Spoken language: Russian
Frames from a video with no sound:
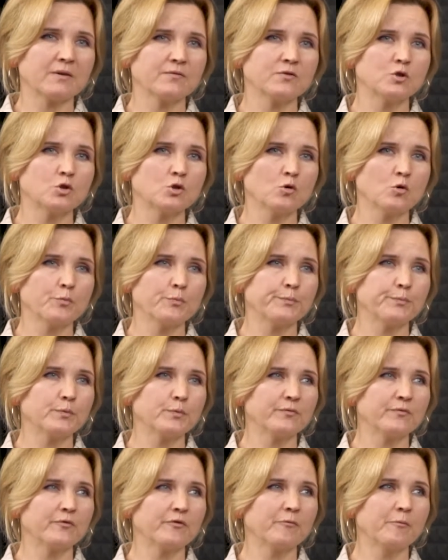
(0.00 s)
все
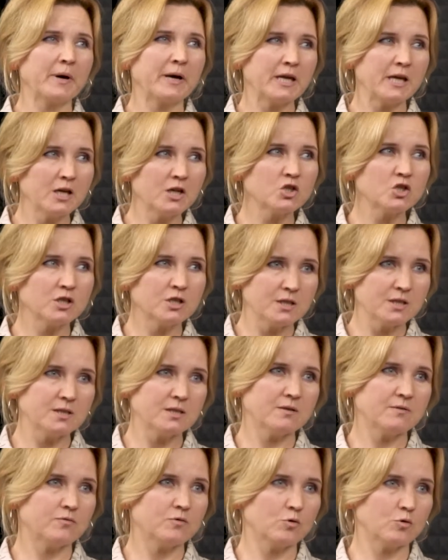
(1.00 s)
в моей
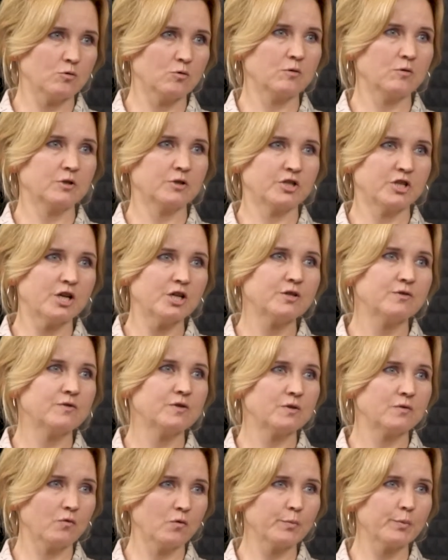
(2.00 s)
жизни все чаще
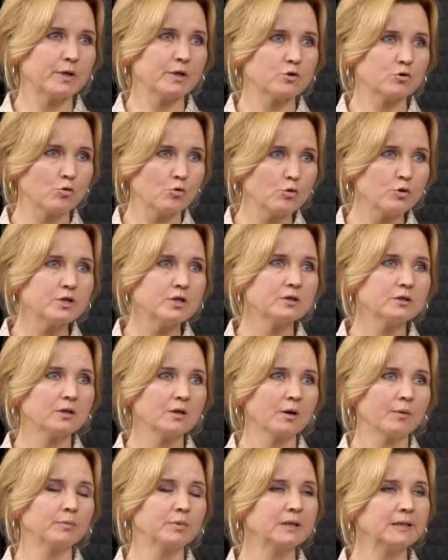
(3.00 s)
всего происходит
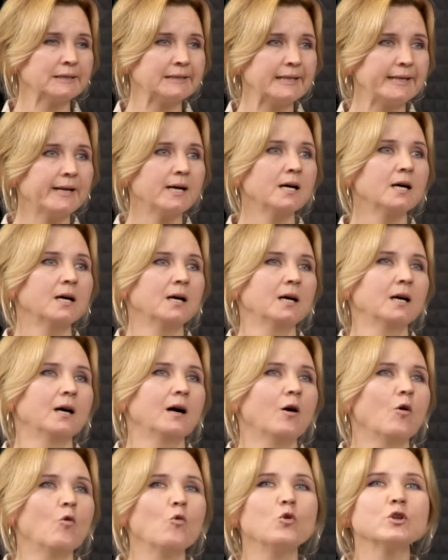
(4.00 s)
благодаря
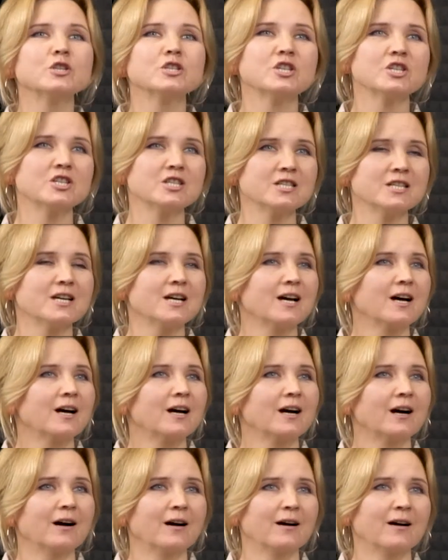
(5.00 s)
очень
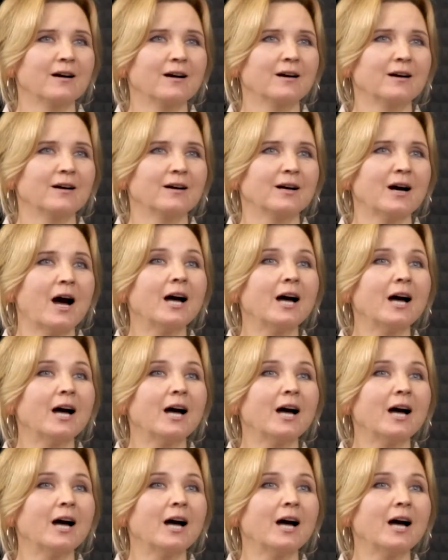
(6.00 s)
а,